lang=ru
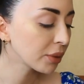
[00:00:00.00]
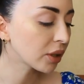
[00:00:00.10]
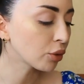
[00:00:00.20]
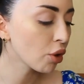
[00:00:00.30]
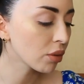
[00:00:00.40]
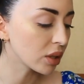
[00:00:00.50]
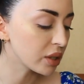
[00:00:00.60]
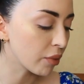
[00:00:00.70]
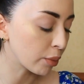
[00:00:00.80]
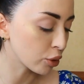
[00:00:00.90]
подготовила
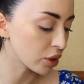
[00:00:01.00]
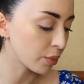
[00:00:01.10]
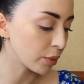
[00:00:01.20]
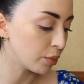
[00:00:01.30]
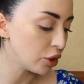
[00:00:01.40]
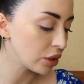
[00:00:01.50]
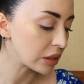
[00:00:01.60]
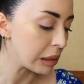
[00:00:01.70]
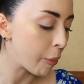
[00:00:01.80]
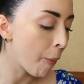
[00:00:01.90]
один вопрос от
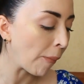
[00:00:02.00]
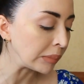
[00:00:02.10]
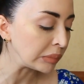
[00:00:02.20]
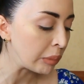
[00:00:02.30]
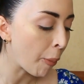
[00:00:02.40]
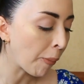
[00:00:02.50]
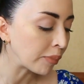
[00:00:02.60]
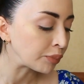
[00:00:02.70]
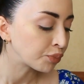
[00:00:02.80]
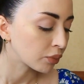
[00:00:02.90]
подписчицы,
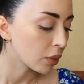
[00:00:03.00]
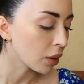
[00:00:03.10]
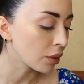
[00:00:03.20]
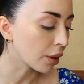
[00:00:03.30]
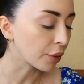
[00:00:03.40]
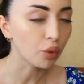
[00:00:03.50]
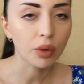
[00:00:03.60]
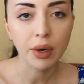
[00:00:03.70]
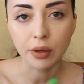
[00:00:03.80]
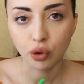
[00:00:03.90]
на
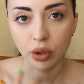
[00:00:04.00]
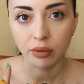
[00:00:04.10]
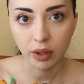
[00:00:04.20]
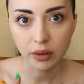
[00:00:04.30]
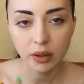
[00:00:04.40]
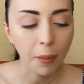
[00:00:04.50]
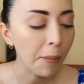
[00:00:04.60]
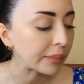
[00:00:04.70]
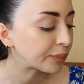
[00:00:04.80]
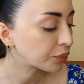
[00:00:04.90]
который хочу ответить.
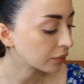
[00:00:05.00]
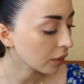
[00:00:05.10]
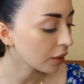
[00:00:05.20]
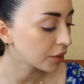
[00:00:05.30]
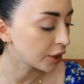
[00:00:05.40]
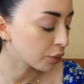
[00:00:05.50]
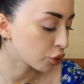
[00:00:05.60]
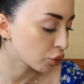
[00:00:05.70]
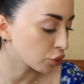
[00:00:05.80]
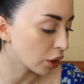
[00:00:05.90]

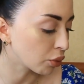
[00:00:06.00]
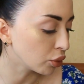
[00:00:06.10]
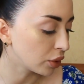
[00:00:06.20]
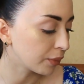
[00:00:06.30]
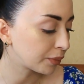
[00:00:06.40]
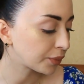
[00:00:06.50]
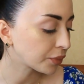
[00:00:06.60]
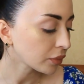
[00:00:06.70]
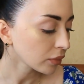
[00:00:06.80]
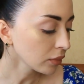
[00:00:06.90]
Девушку зовут
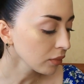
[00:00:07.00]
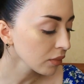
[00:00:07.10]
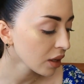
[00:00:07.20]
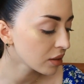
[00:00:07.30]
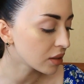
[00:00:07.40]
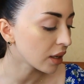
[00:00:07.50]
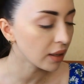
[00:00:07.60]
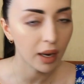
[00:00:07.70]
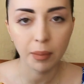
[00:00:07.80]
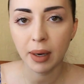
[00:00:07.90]

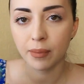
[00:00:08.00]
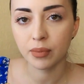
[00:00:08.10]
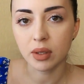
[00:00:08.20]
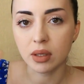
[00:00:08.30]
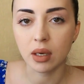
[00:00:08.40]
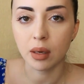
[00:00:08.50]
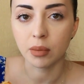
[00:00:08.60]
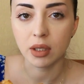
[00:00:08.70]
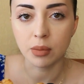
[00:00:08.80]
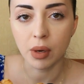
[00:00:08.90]
Зарема.
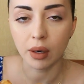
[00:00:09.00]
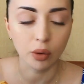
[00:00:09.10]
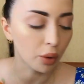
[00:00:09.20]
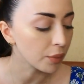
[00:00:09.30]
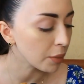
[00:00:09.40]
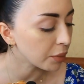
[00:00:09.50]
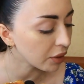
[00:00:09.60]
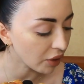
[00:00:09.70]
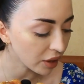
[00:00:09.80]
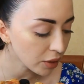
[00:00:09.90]
Зарема, тебе огромный
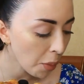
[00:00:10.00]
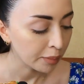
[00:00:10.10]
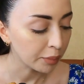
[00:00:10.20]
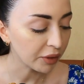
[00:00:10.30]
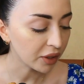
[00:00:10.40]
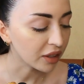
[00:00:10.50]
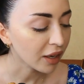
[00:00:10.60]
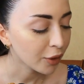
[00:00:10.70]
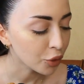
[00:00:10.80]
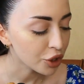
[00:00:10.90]
привет. Привет,
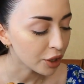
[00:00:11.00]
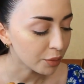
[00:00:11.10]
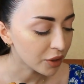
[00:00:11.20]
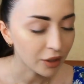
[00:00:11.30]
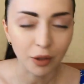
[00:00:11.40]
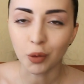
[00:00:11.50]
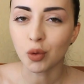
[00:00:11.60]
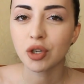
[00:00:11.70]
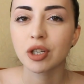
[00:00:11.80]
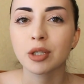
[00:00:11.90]
Айка, очень аппетитно
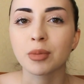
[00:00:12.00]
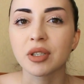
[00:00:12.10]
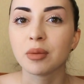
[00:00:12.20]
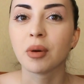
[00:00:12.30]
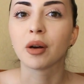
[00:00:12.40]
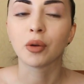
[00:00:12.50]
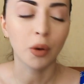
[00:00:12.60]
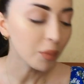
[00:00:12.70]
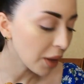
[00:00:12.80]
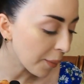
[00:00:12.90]
кушаешь, спасибо
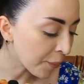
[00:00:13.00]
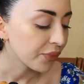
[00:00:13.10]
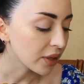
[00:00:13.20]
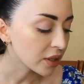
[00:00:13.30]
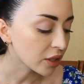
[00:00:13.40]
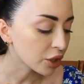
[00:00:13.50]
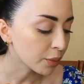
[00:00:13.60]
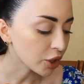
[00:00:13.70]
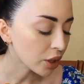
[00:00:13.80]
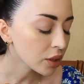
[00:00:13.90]
огромное. Расскажи,
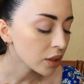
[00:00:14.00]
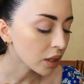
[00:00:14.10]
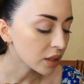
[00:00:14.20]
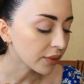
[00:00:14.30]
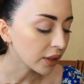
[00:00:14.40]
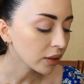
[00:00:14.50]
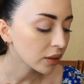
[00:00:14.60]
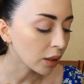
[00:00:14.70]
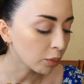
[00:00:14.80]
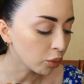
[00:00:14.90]
пожалуйста, о
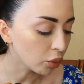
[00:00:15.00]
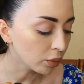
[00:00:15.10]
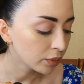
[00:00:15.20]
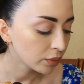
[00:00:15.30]
своих табу